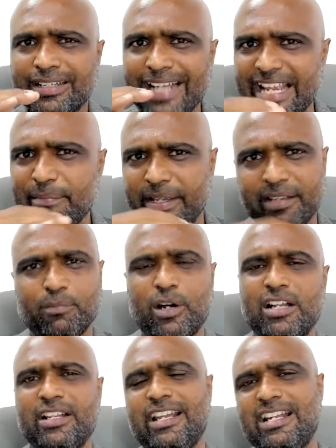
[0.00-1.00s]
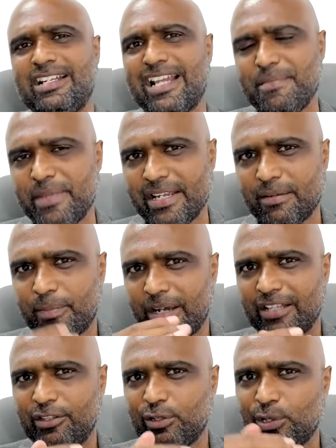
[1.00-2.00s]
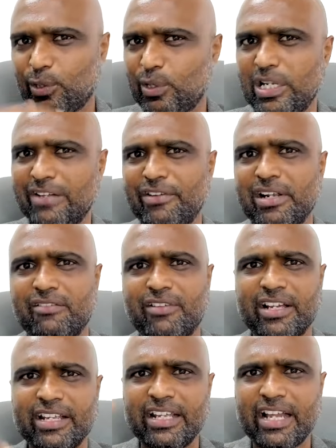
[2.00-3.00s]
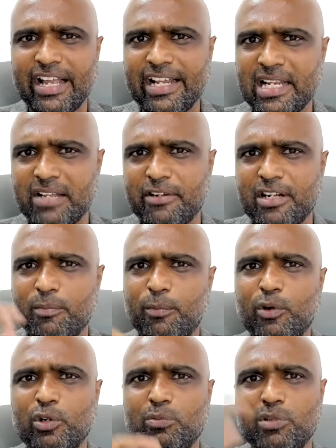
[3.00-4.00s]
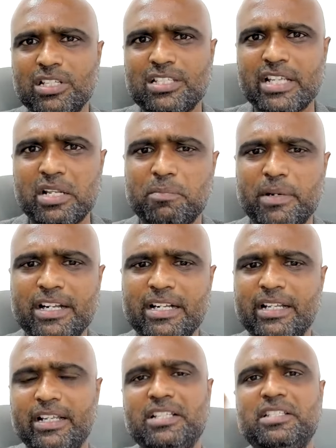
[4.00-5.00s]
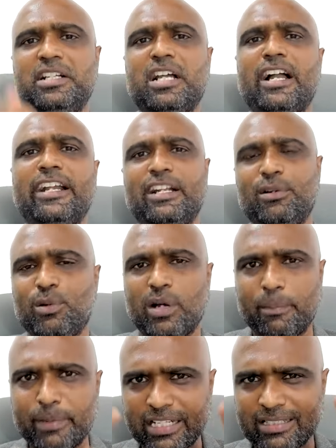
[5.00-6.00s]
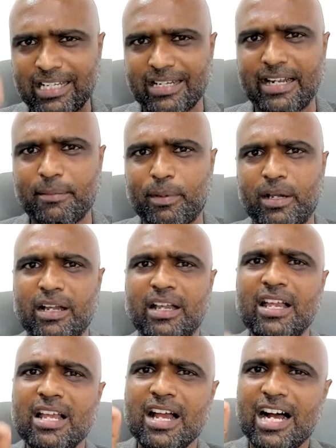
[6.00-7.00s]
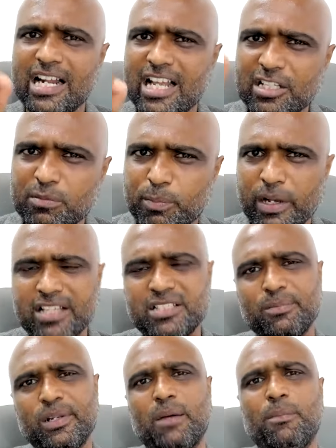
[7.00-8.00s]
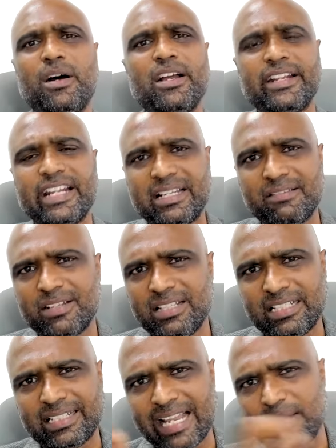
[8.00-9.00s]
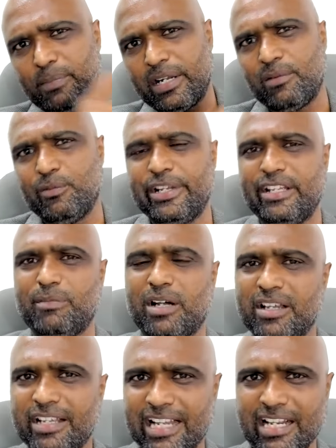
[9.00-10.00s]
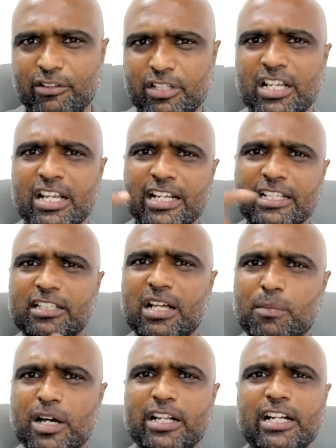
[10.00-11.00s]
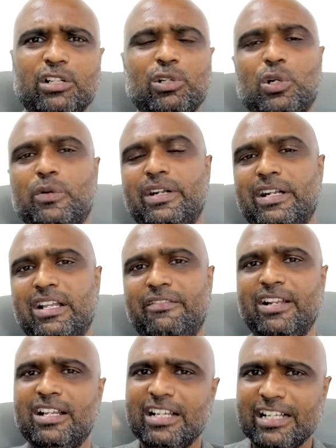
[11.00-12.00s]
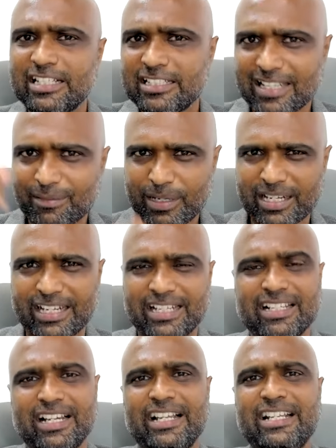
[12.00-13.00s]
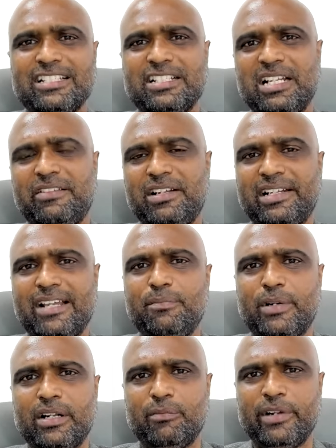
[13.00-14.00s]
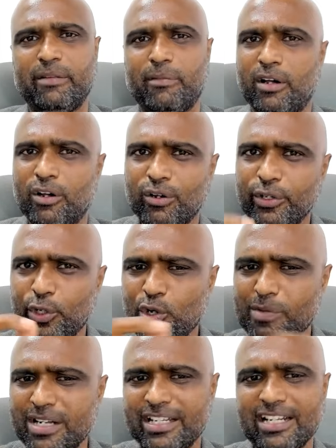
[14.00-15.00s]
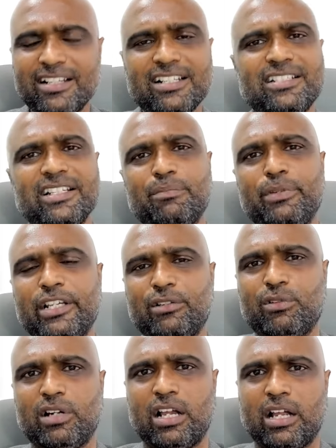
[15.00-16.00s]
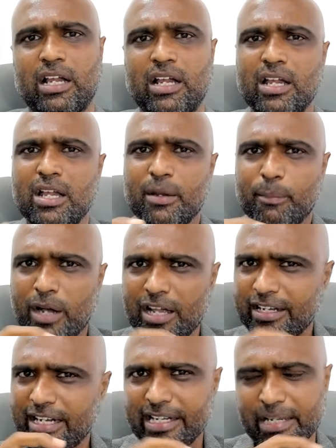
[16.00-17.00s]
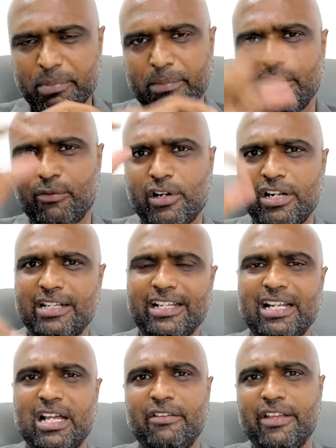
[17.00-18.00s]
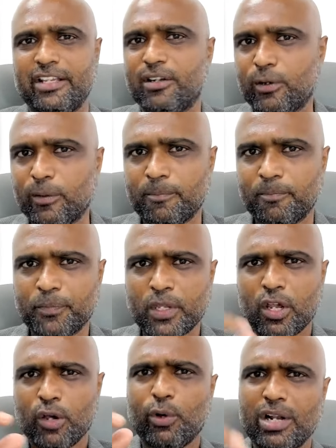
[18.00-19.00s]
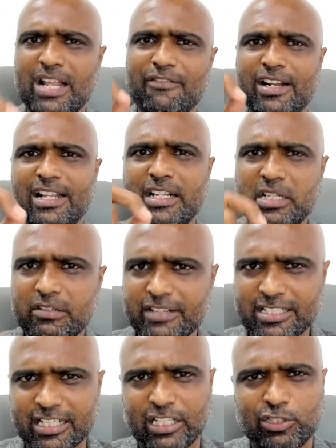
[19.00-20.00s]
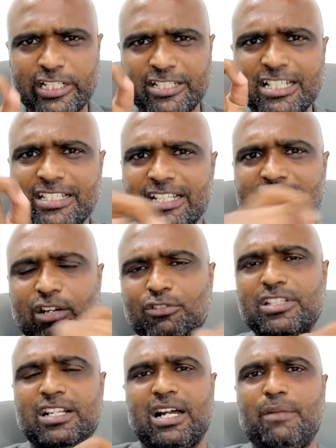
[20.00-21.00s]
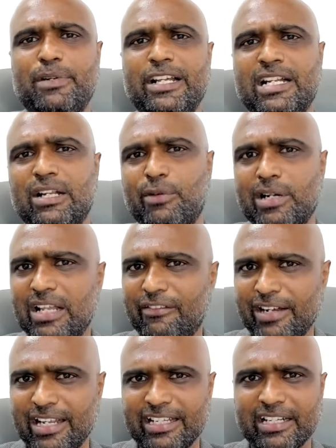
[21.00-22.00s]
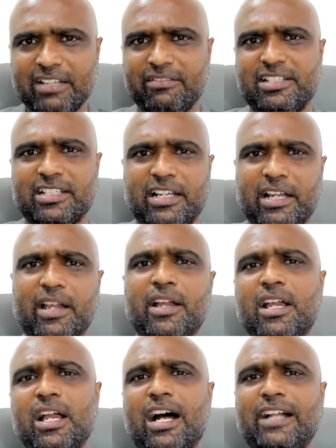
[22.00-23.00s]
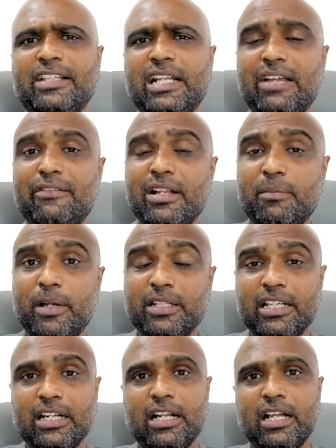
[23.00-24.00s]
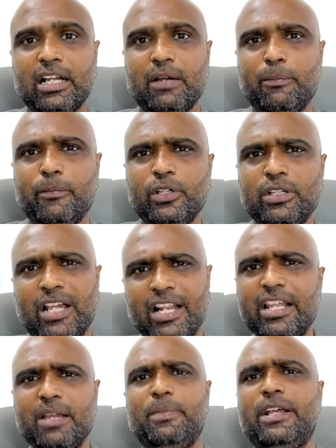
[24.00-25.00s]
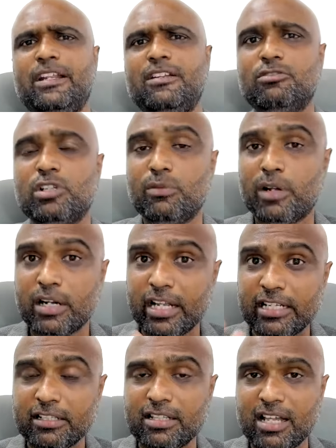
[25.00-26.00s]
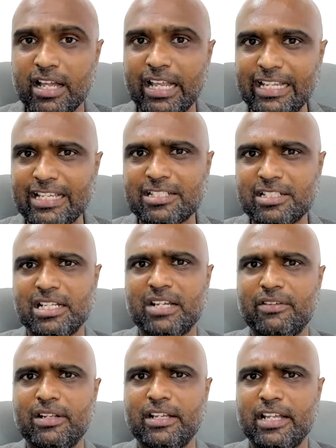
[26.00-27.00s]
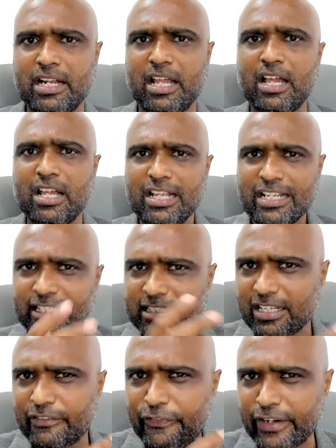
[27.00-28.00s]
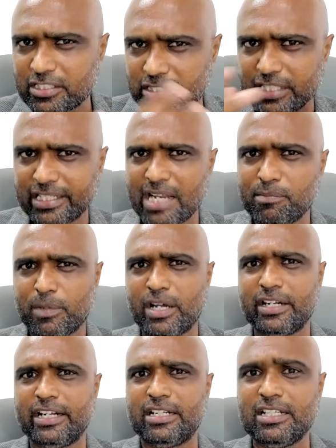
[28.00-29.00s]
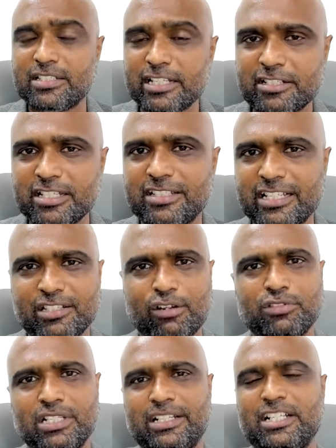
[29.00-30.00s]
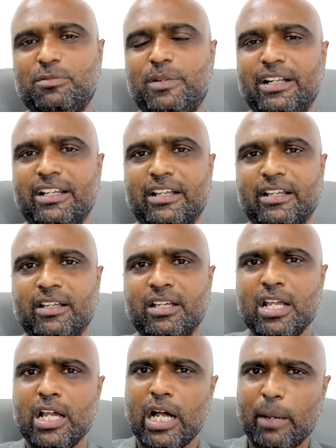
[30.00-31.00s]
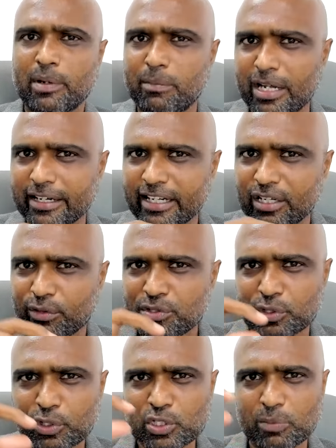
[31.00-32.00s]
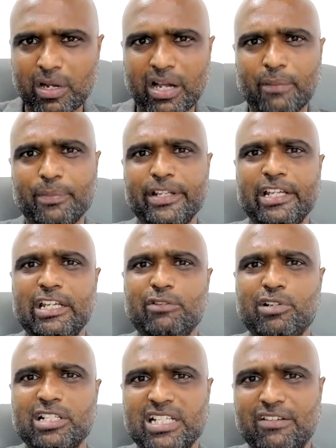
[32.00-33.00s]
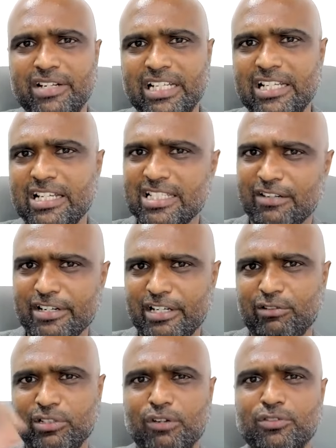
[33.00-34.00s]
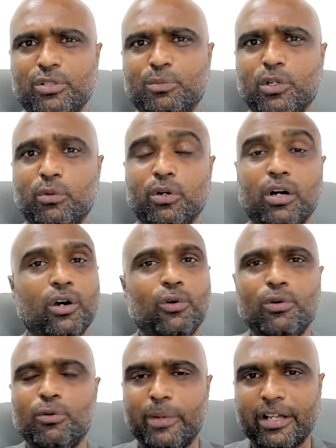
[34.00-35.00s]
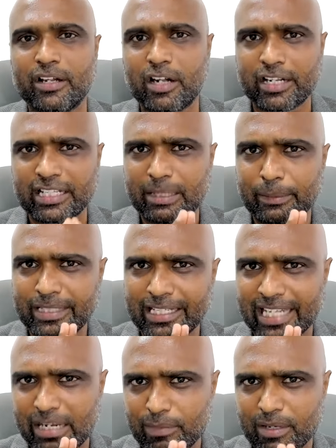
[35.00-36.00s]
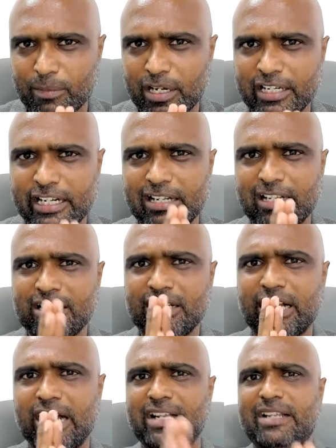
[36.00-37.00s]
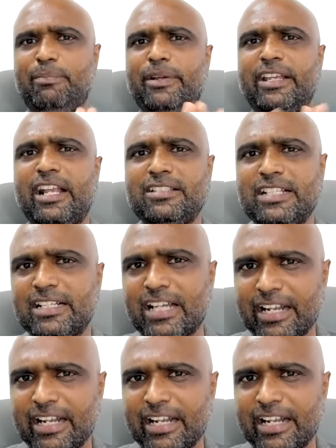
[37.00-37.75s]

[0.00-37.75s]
டைமிங் மார்க்கெட் டைமிங்கை பார்த்து லோ லெவலில் வாங்கி ஹை லெவலில் போகும்போது செல் பண்ணிவிட்டு எக்ஸிட் ஆகிடணும் அப்படின்னு தான் நினைப்பாங்க ஆனால் அது பாசிபிளாக மார்க்கெட்டை வந்து டைம் பண்ண முடியுமா யாராவது இதுதான் மார்க்கெட்டு லோவர் லெவல் இதுதான் மார்க்கெட்டு ஹையஸ்ட் லெவல் டைம் பண்ண முடியுமா ஹியூமன் டெண்டன்சி எப்படி இருக்கும்னாக்கா மார்க்கெட் எப்பயுமே வாலட்டைலாகவே இருக்கும் ஒரு லெவலில் இருக்க வச்சுங்க சிக்ஸ்டி சிக்ஸ் தௌசண்ட் அப்படின்ற ஒரு லெவலில் இருக்க வச்சுக்கோங்க அந்த லெவலில் பார்த்தீங்கன்னாக்கா நிறைய பேர் என்ன சொல்லுவாங்கன்னா இதுதான் ஹையஸ்ட் லெவலில் ஏன்னா இதுதான் ஃபர்ஸ்ட் டைம் மார்க்கெட்டு சிக்ஸ்டி சிக்ஸ் தௌசண்ட் டச் பண்ணியிருக்கு அப்புறம் மார்க்கெட்டு கொஞ்சம் கொஞ்சமாக அப்படியே ஒரு செவன்ட்டி செவன்ட்டி டூ தௌசண்ட் போகும் ஓ மை காட் இது இந்த டைமில் மார்க்கெட்லேருந்து கண்டிப்பாக எக்ஸிட்